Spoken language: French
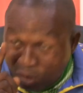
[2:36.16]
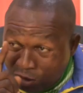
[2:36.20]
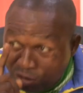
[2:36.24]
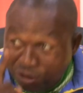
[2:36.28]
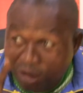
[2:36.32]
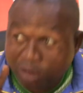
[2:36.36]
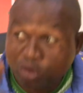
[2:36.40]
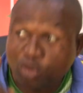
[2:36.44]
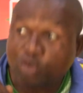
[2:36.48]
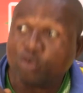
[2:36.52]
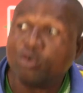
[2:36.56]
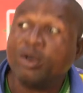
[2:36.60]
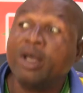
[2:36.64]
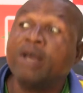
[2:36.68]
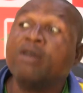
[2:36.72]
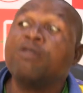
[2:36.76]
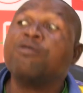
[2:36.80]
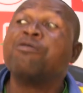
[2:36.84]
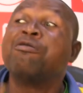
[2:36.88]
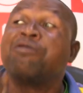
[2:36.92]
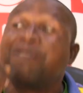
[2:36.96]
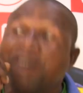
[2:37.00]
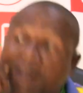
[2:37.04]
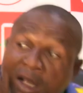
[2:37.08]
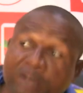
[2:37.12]
Donc on va jouer
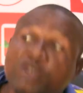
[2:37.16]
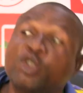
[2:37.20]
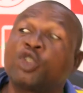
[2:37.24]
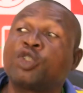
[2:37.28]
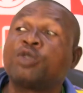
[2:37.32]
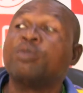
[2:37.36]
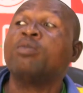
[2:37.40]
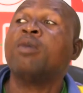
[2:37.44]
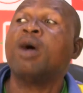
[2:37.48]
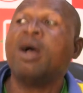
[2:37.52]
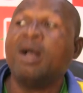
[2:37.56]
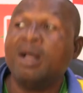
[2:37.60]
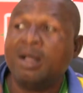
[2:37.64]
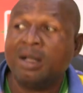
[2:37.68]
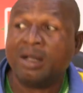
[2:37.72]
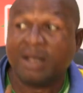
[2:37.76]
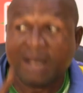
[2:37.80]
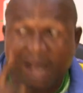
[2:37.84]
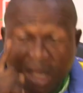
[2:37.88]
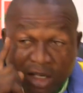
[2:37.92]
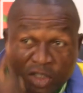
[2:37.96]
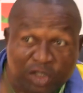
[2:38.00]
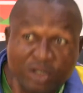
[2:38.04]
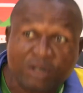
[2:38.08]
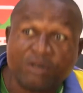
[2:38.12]
franchement.
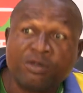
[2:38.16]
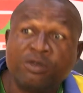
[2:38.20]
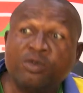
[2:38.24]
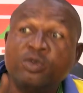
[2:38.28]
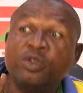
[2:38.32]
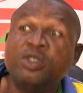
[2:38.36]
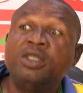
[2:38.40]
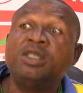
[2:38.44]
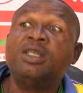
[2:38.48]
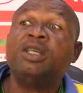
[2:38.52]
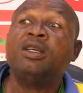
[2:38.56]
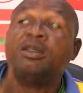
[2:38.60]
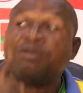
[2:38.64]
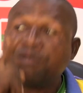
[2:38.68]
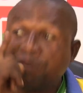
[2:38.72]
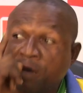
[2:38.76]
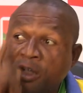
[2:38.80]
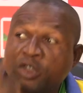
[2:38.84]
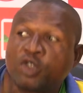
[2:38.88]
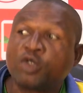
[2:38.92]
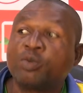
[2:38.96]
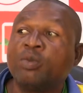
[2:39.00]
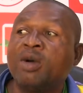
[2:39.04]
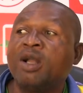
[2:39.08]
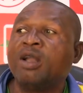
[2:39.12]
Là, je vous dis
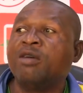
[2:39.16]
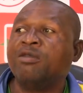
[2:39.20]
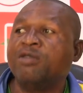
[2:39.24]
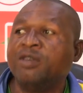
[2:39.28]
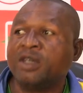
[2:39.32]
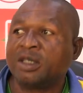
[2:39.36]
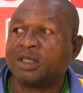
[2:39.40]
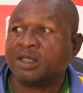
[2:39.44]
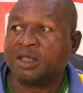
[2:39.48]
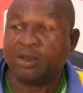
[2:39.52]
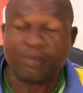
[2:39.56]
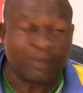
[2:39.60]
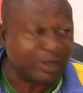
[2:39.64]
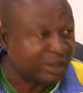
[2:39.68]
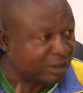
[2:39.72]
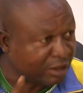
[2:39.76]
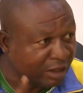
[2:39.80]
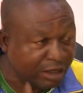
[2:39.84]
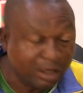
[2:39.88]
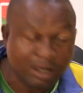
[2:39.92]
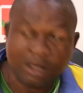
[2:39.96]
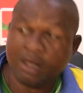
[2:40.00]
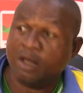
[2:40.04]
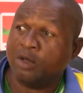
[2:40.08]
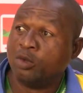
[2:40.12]
franchement la vérité, parce
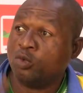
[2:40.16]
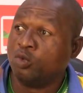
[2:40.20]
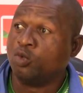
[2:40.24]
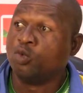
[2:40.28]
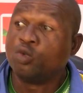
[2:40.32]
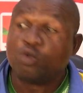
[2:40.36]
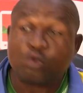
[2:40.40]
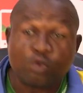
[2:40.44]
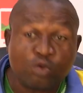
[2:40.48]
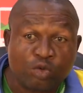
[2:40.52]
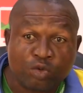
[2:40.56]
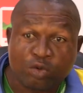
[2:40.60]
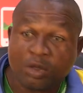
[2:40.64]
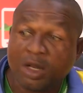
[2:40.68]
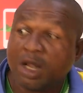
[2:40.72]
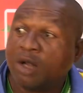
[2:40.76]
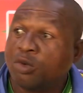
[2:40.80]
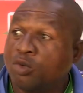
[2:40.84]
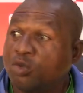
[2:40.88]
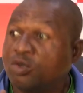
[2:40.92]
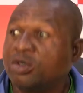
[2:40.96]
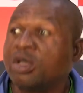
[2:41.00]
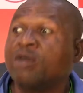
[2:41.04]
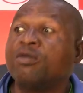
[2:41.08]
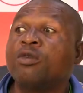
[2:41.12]
que nous tous
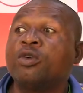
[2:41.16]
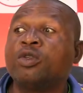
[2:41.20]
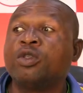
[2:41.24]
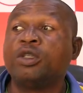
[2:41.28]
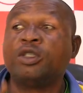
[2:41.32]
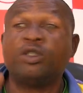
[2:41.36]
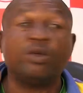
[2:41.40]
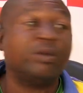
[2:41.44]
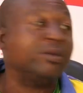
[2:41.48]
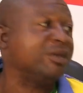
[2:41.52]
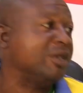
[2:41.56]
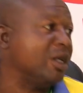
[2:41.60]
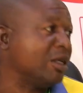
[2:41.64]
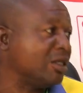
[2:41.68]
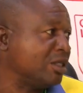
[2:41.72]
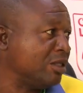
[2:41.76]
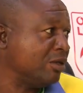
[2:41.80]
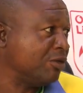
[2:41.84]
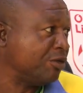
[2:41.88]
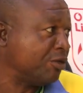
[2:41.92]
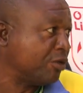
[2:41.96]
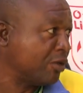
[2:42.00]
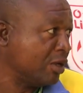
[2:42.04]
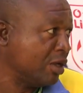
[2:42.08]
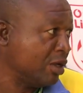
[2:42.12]
là, nous avons des
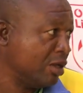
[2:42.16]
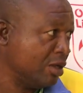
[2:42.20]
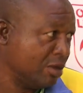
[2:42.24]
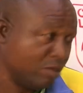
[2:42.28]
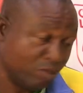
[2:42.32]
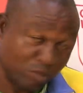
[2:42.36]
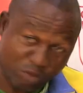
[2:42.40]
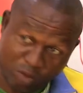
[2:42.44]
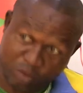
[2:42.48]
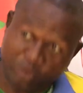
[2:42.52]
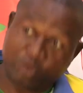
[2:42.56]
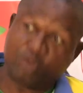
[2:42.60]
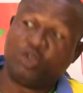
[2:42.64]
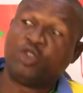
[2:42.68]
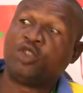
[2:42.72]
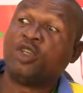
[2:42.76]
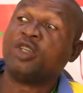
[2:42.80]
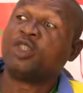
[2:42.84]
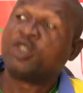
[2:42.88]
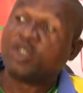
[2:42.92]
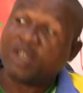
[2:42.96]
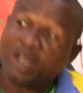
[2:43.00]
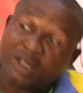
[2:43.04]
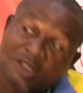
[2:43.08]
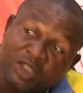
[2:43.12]
objectifs. Moi aussi,
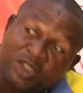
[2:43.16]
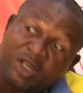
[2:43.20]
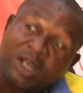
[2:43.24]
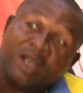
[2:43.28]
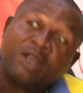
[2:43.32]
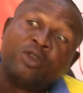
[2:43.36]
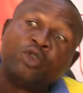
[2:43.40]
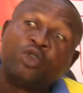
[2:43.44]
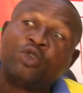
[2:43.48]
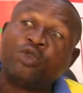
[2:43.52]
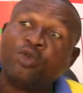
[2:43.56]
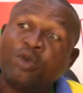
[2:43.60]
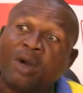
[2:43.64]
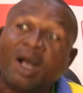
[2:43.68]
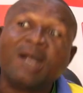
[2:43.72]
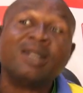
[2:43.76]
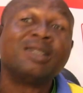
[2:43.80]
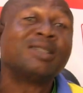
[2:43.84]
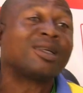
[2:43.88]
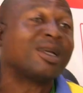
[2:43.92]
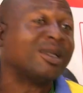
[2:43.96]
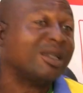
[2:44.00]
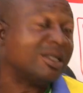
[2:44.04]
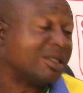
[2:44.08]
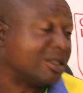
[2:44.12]
je cherche un jour à
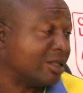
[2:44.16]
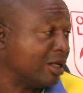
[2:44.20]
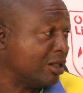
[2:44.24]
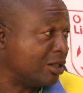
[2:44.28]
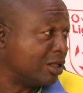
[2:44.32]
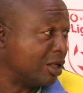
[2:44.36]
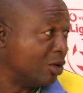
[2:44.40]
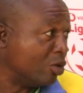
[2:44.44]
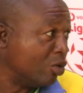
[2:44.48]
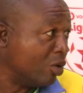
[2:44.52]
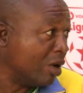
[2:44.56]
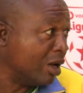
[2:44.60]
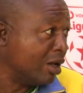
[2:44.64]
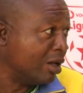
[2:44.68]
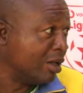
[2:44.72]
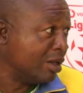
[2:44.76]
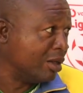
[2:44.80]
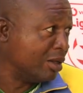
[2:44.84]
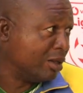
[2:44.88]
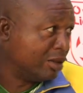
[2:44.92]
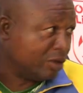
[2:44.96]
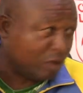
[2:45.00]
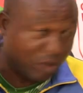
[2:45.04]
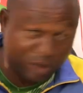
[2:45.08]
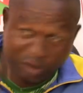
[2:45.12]
entraîner Saint-Éloi.
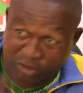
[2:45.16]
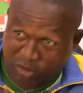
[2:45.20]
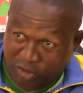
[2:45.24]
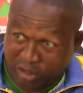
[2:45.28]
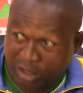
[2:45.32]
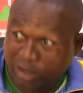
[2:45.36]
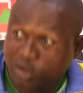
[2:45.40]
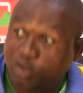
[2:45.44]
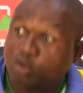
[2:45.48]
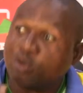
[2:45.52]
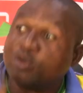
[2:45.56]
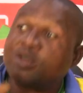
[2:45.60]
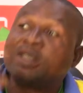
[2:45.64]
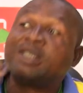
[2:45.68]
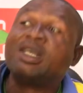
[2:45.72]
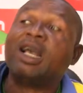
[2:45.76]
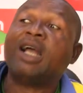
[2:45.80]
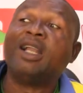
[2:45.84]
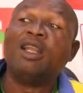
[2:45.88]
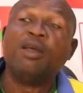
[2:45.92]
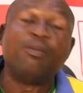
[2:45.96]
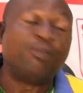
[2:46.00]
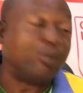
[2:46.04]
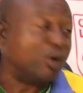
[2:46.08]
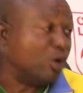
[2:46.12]
Je cherche
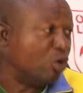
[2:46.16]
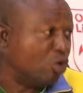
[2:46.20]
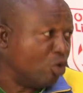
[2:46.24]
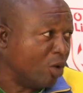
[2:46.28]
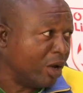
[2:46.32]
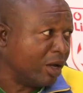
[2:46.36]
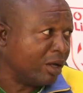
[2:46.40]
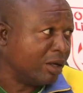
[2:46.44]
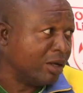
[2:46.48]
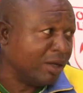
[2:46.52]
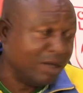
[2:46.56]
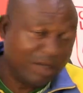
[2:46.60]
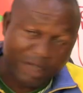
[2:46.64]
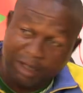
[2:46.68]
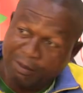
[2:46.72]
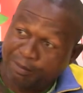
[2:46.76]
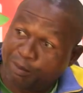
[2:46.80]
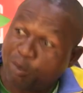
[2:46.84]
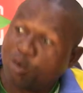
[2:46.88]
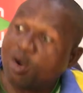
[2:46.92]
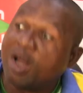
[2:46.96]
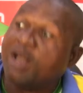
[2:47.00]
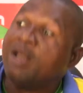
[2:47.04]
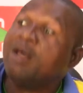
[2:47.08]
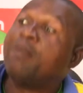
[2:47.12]
aussi à aller plus loin. Et
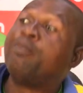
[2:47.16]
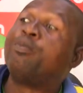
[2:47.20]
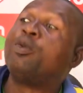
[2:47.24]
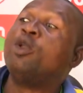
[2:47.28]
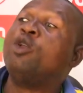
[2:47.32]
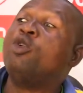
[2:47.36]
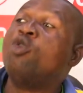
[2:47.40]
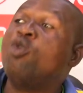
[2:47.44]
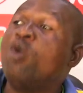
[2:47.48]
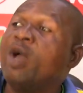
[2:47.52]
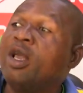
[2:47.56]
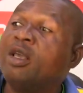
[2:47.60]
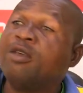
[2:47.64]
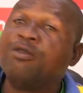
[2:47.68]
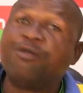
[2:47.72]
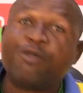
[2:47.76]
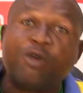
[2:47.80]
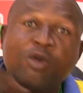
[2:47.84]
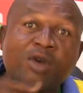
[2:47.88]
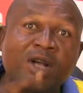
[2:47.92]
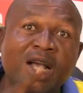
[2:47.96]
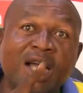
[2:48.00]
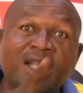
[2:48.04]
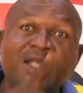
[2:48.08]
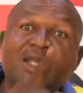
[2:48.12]
pour aller plus loin, il
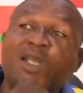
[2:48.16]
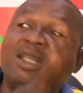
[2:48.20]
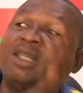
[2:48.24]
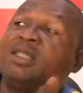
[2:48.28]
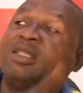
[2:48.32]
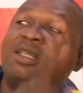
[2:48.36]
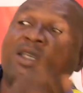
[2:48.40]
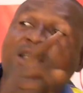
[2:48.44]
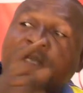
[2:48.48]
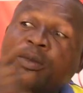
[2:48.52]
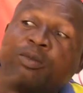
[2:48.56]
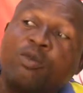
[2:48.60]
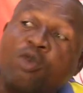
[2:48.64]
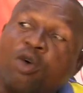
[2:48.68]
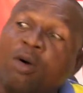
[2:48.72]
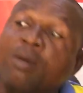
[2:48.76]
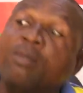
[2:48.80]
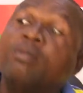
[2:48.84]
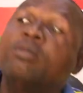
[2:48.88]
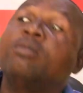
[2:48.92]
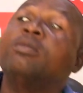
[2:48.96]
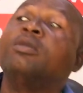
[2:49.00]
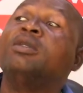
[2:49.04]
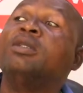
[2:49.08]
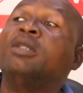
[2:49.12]
faut gagner les équipes
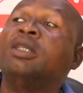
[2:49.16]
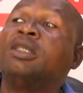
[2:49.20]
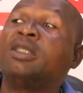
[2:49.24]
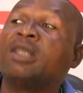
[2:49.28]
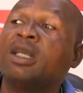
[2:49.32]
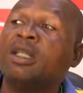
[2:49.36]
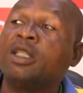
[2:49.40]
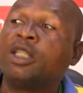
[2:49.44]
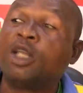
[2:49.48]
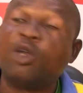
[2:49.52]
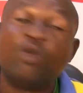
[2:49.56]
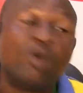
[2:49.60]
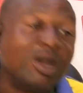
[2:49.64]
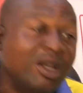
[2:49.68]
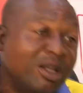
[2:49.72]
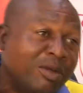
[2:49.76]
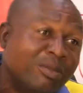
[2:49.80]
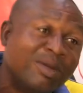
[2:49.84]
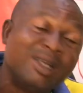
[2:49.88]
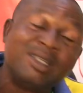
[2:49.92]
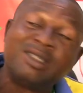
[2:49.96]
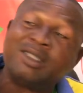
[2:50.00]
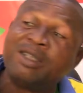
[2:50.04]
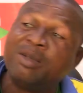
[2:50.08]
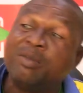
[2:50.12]
comme le Saint-Éloi,
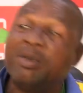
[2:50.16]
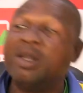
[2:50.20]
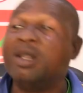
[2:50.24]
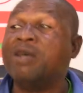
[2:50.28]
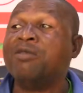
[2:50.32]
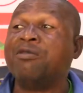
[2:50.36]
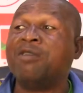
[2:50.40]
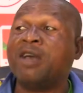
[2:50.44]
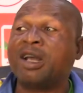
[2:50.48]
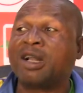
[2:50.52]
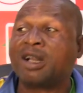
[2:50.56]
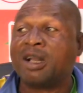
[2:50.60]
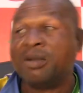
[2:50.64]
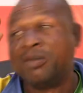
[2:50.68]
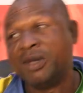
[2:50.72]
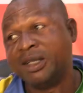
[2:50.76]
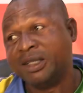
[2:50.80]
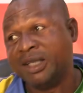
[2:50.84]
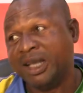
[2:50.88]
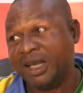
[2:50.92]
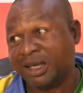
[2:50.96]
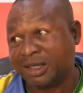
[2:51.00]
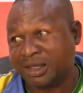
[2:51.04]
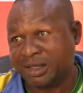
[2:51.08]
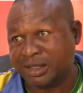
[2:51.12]
les Mazembe, les Vert
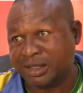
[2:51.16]
les